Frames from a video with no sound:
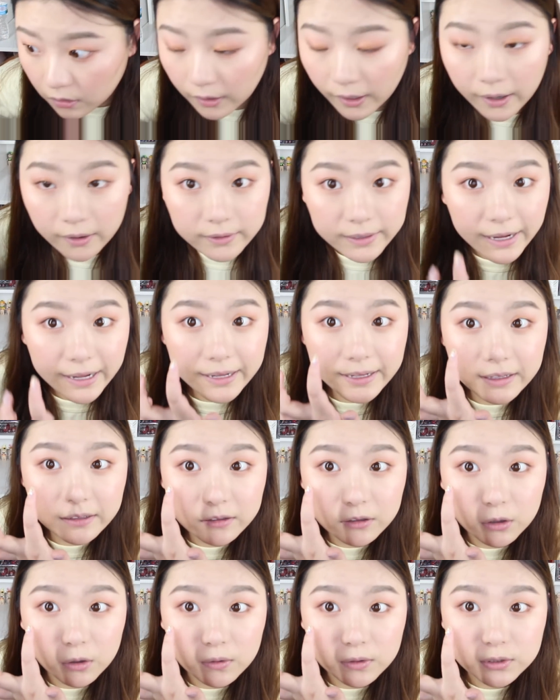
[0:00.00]
然后它也
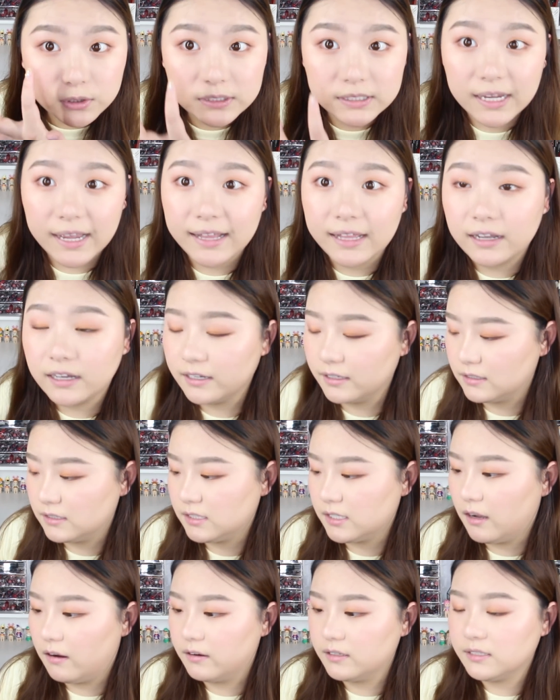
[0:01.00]
能够夹的很
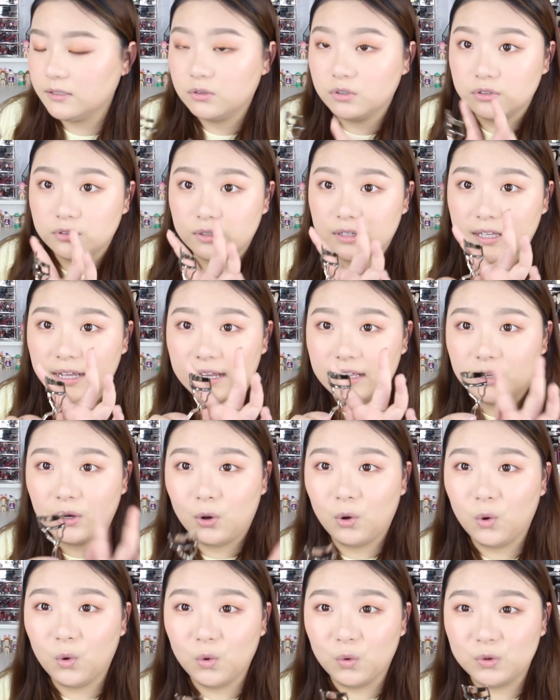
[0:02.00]
翘，而且我觉得它的
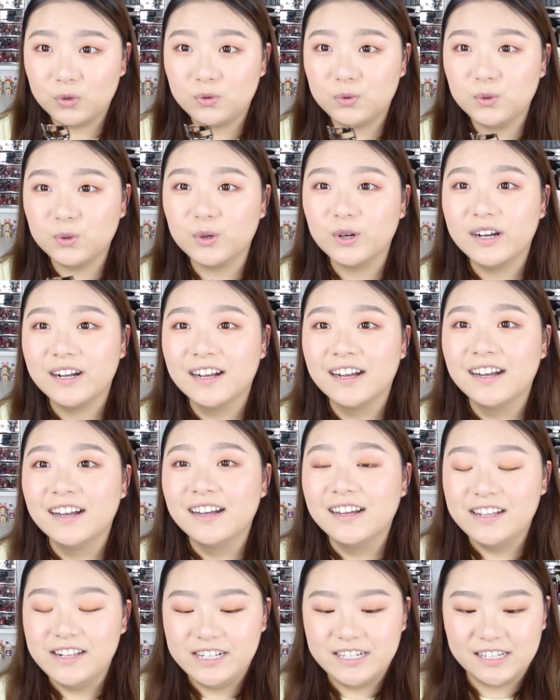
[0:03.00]
弧度
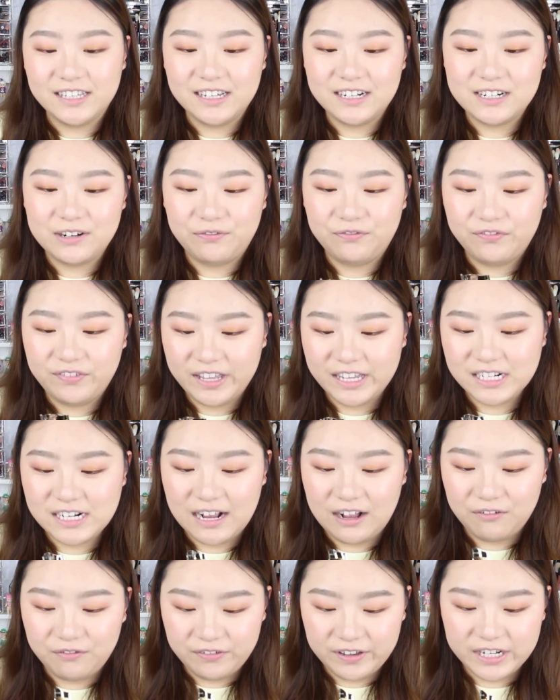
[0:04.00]
真的是非
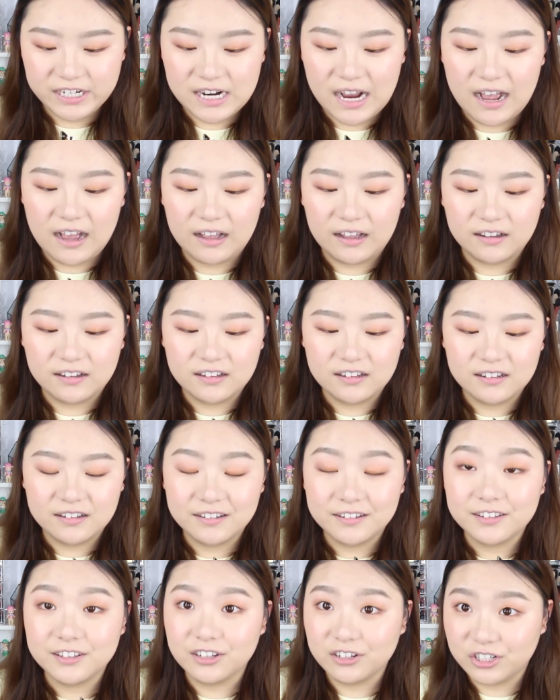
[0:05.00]
常非常。
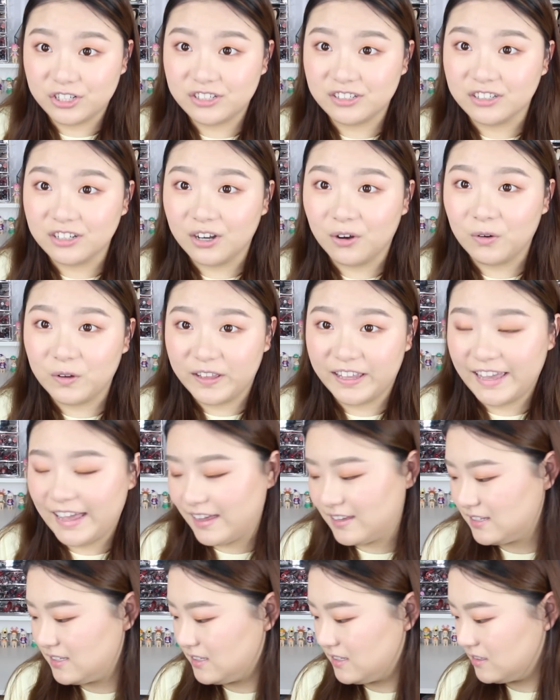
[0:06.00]
的适合我的
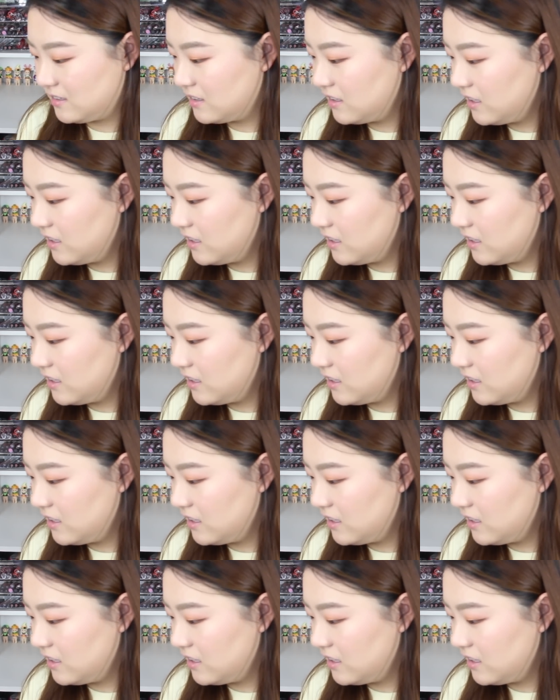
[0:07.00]
眼型。